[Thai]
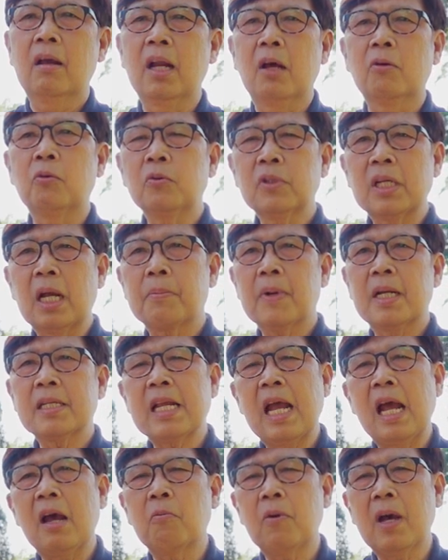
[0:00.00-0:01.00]
เรารู้จักพระ
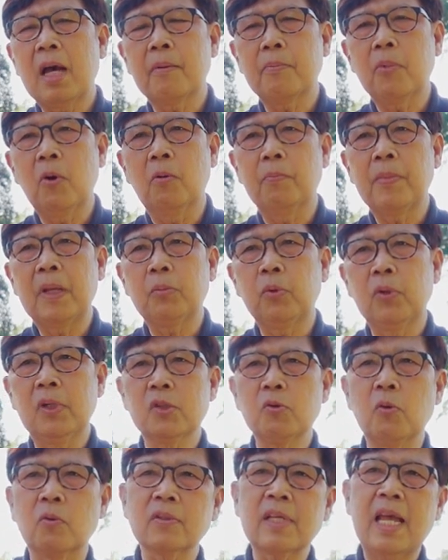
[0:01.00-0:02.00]
เจ้าว่าพระองค์เป็นผู้
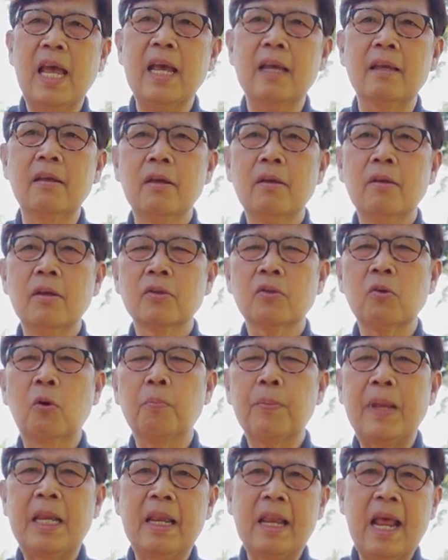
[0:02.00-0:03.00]
ที่ทรงสร้างทรง
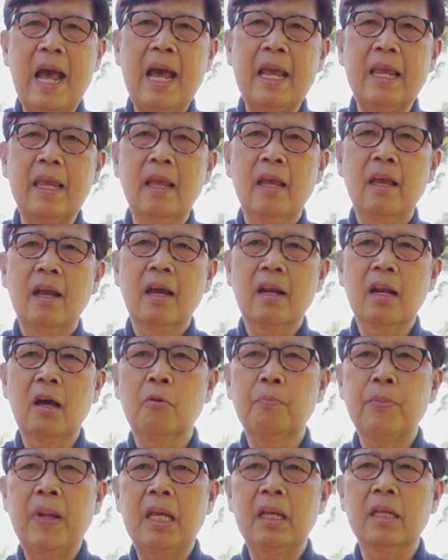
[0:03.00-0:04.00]
เป็นนายเรา
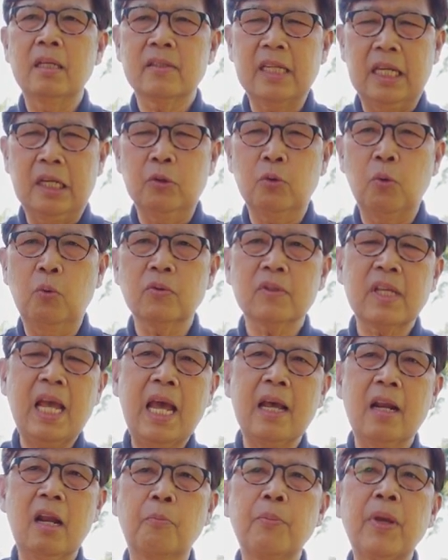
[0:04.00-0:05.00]
เป็นสิ่งถูกส
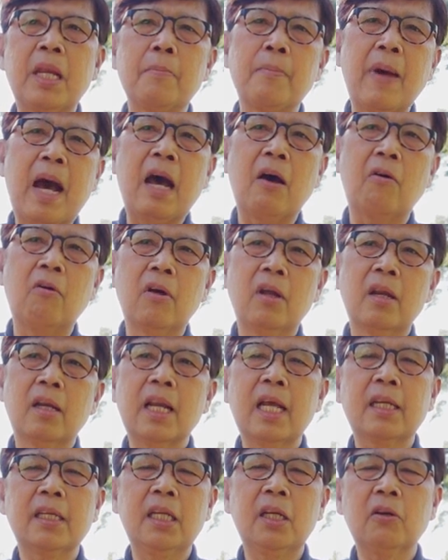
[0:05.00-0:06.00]
ร้างเราเป็นบ่าว
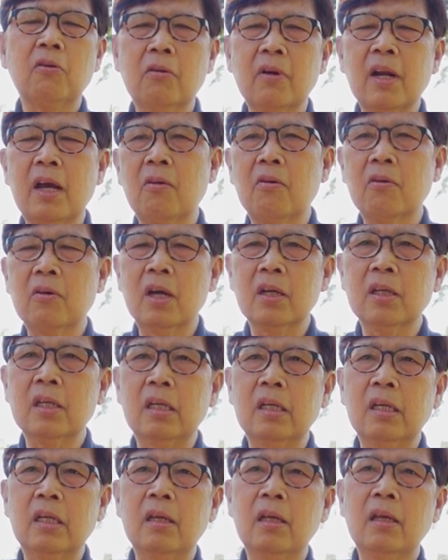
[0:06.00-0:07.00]
หน้าที่ของเราก็
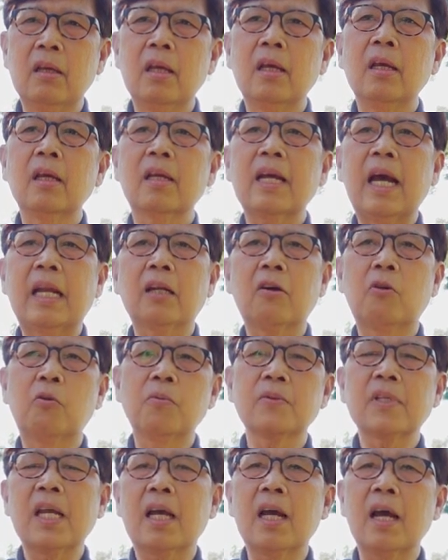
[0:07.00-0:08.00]
คือการเคาร
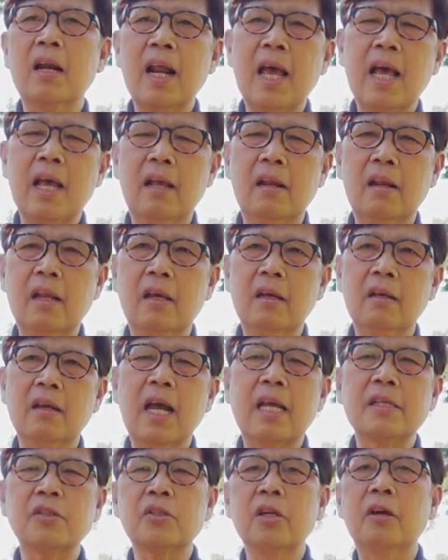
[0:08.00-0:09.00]
พสักการะและ
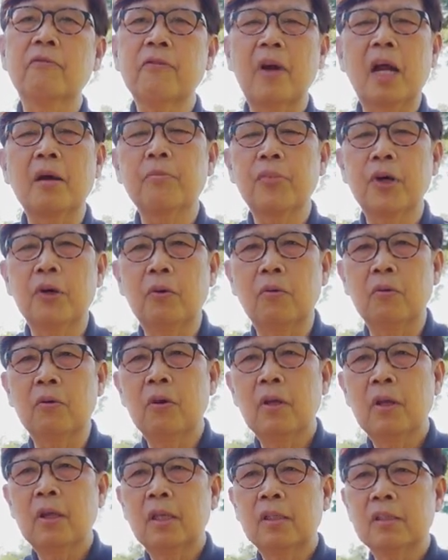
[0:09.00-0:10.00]
การเชื่อฟังพระองค์
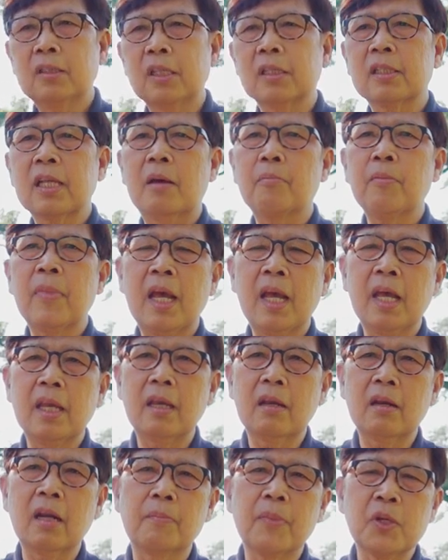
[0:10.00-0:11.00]
เชื่อทำให้
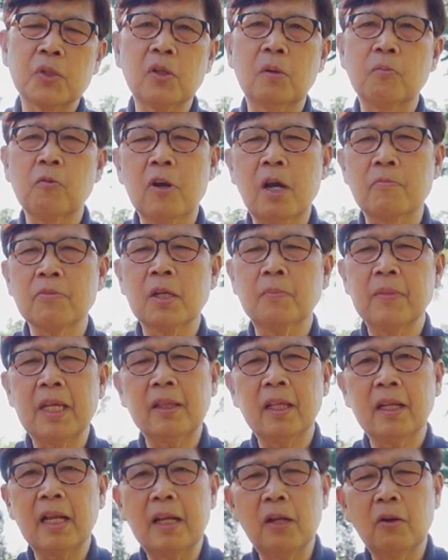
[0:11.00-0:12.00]
เราประสบความสำเร็
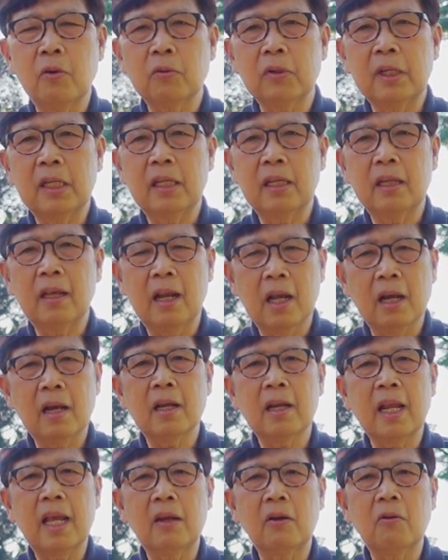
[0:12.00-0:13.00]
จทั้งในโลกนี้แล้ว
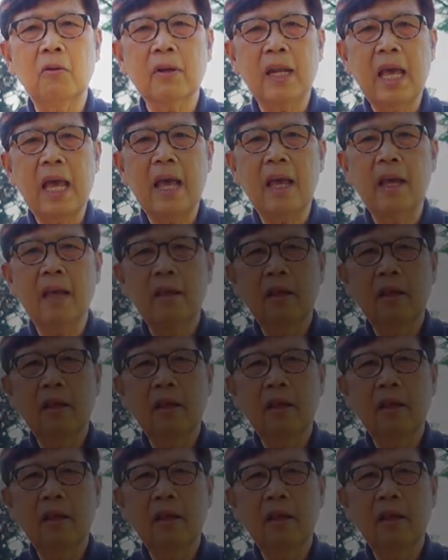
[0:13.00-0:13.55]
ก็ในโลกหน้า